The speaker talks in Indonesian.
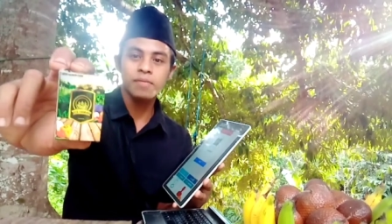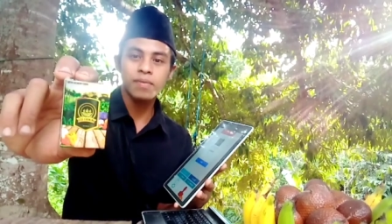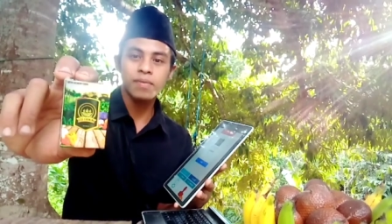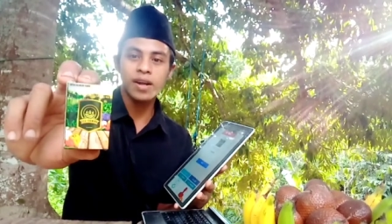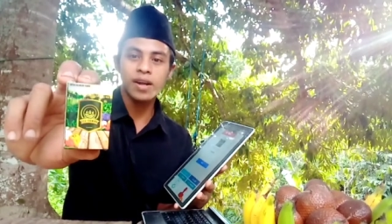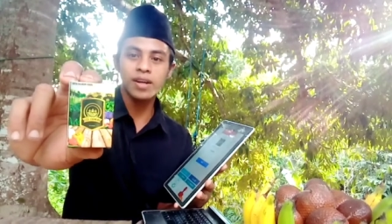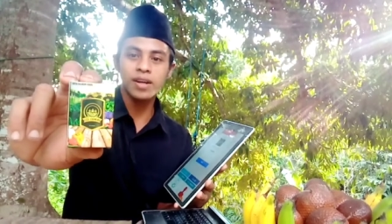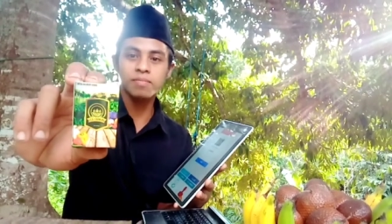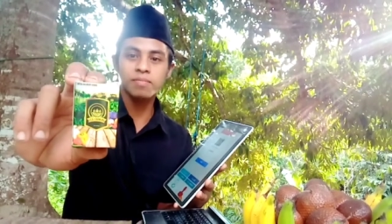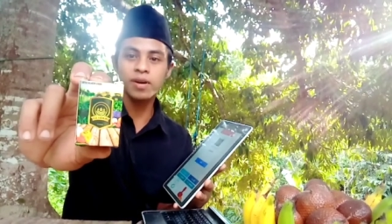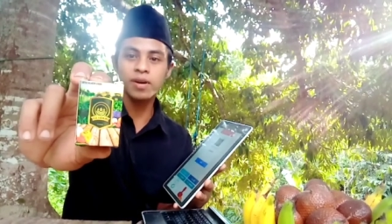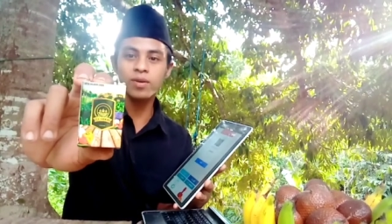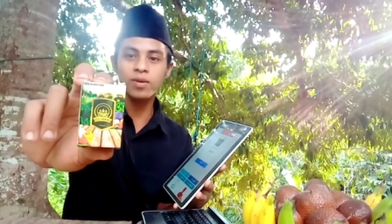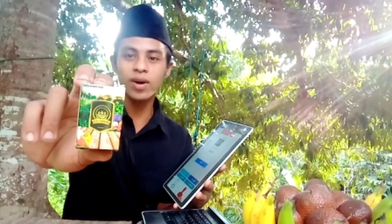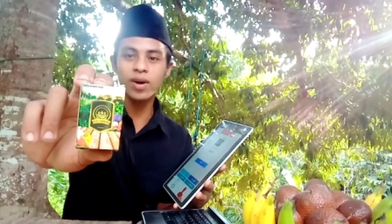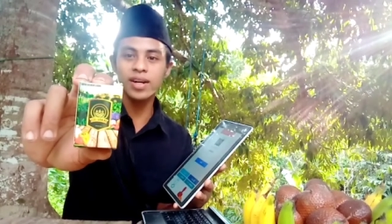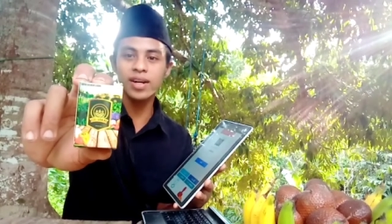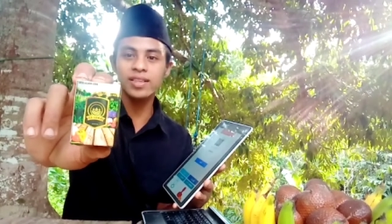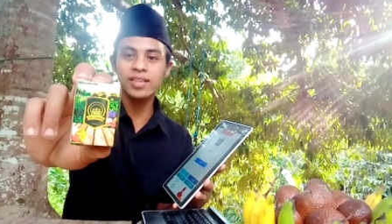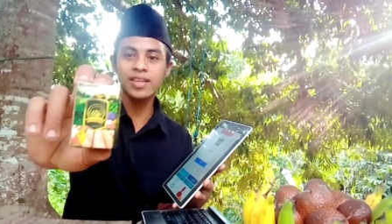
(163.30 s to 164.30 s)
Paling
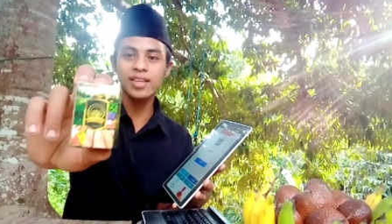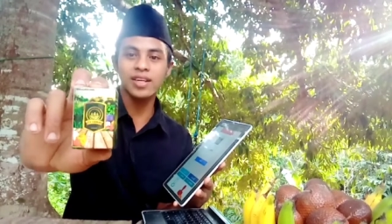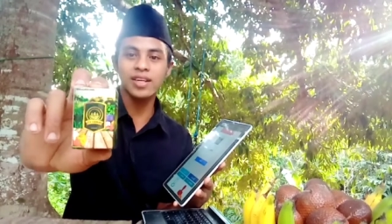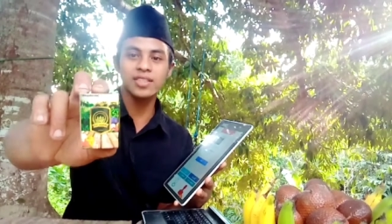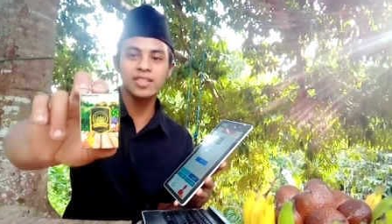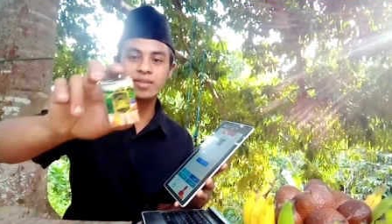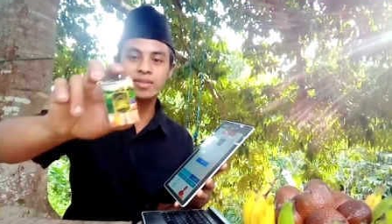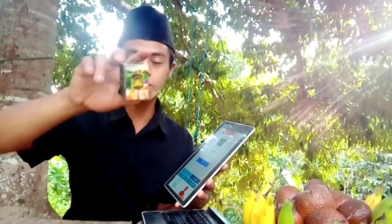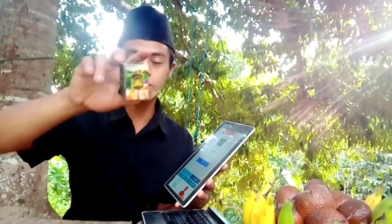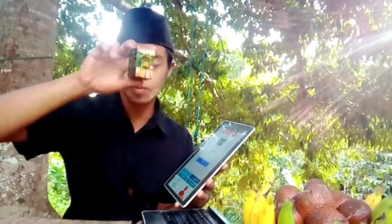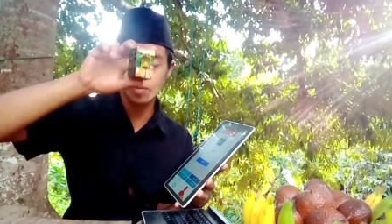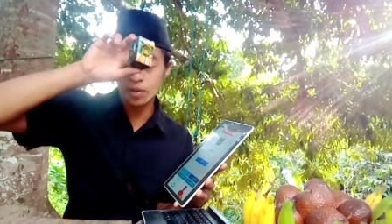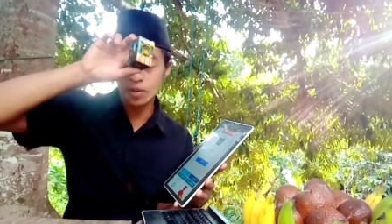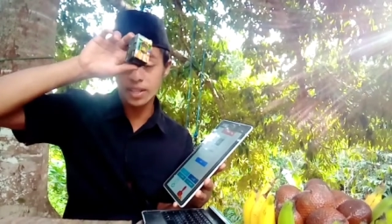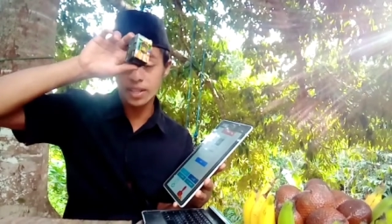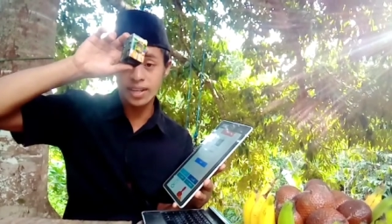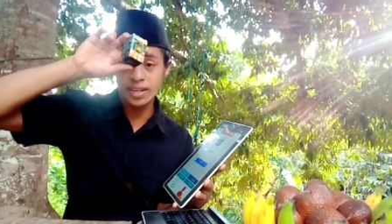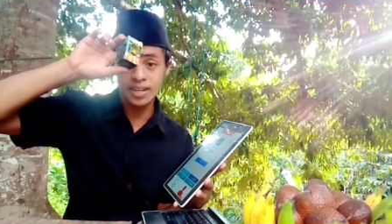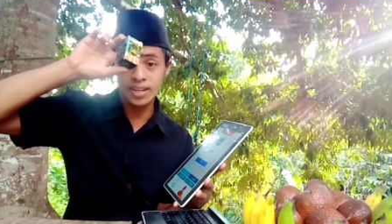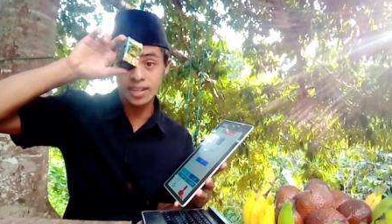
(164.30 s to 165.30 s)
berkualitas
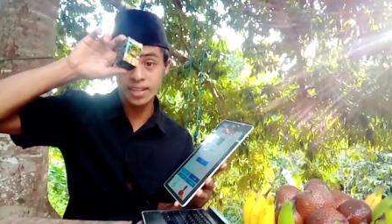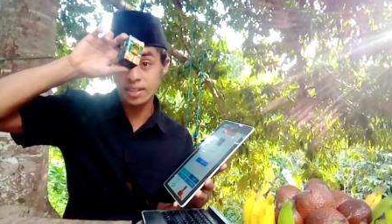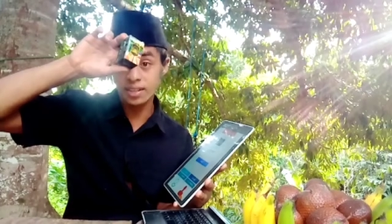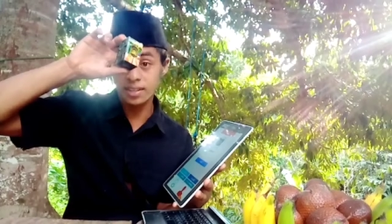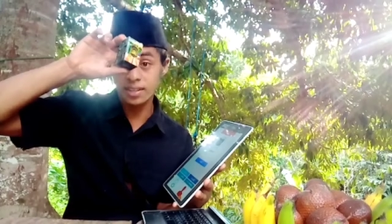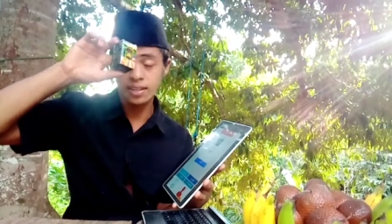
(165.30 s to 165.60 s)
pupuknya ini.